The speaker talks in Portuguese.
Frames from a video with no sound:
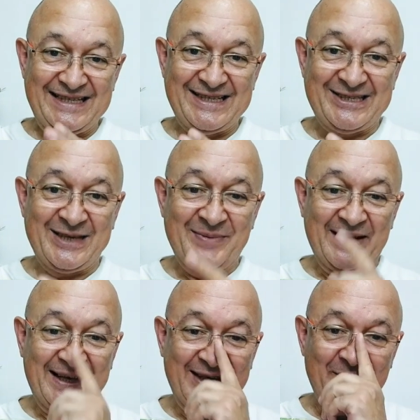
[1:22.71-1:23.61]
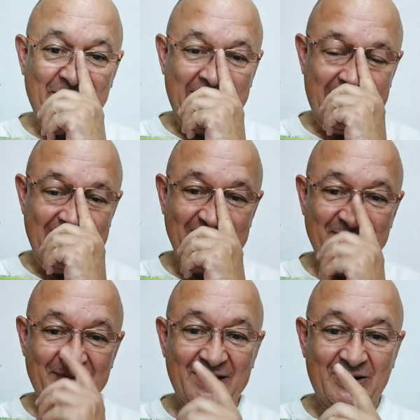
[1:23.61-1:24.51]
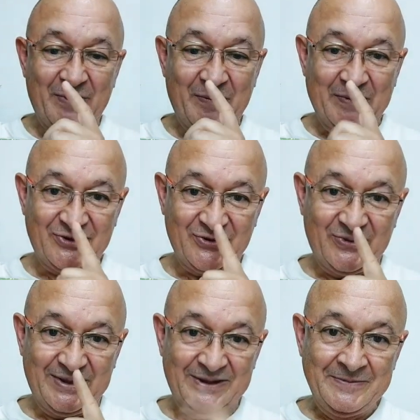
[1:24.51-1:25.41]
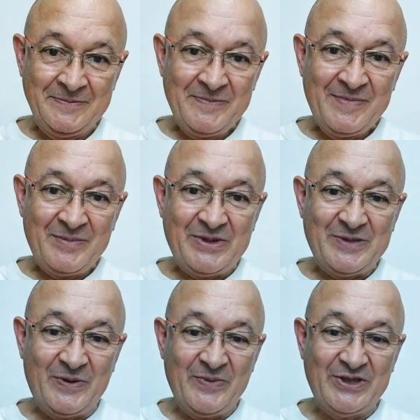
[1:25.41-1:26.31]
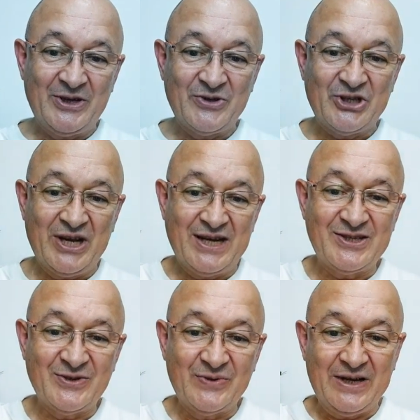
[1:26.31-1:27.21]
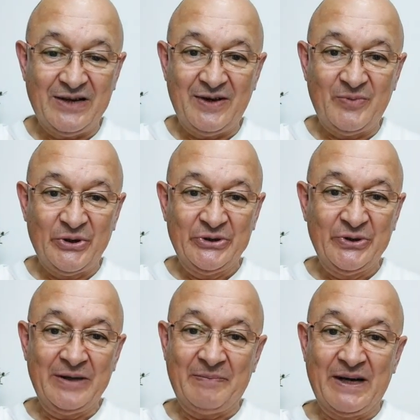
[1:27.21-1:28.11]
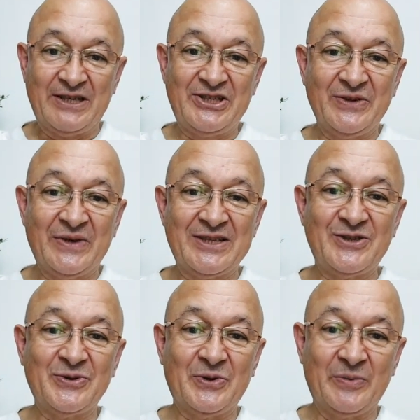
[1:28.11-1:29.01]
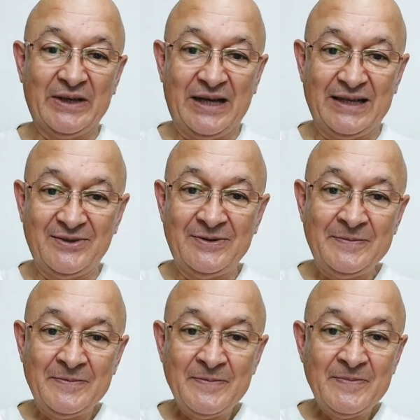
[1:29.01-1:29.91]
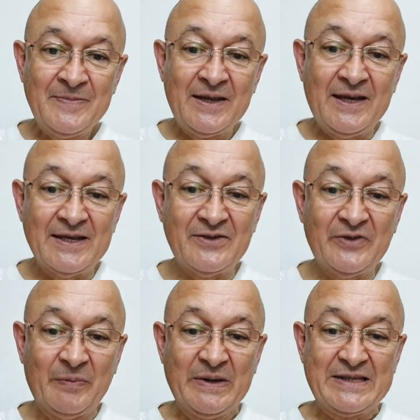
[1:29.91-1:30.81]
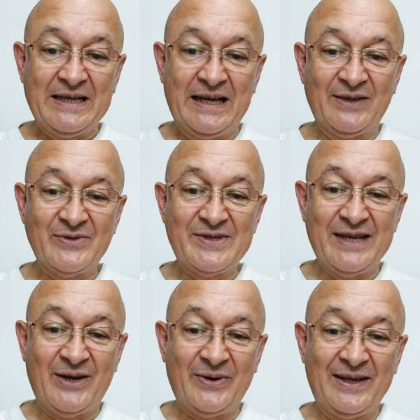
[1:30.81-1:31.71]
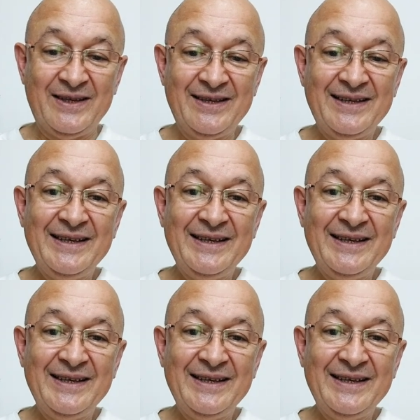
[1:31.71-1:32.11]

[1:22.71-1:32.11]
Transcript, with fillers: esse streamer aqui em homenagem a uma pessoa principalmente ao Gerson Cavamoto, que partiu antes do combinado, resolveu pescar lá no céu, né?